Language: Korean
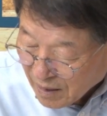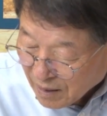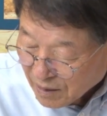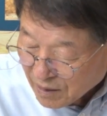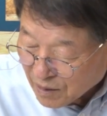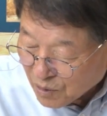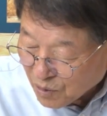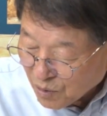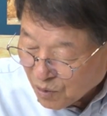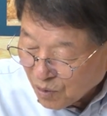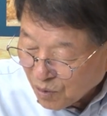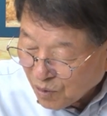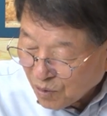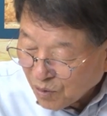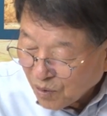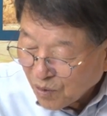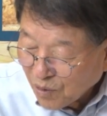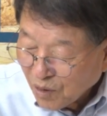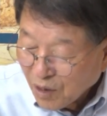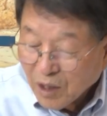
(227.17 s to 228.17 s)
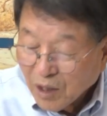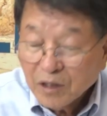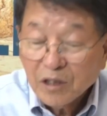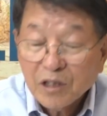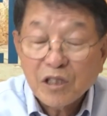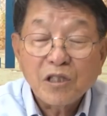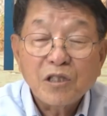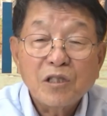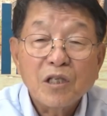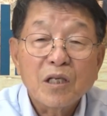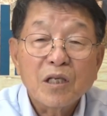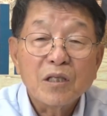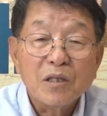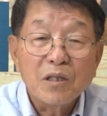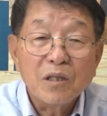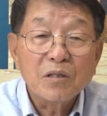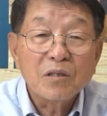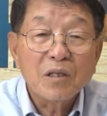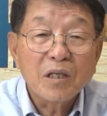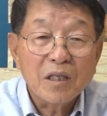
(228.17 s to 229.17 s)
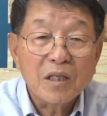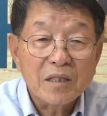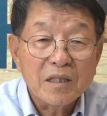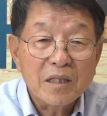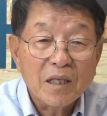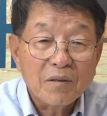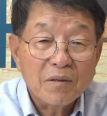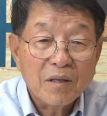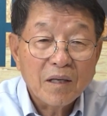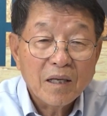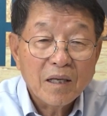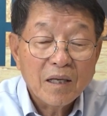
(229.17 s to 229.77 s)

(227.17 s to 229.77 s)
그리고 지적인 능력이 있어야 돼.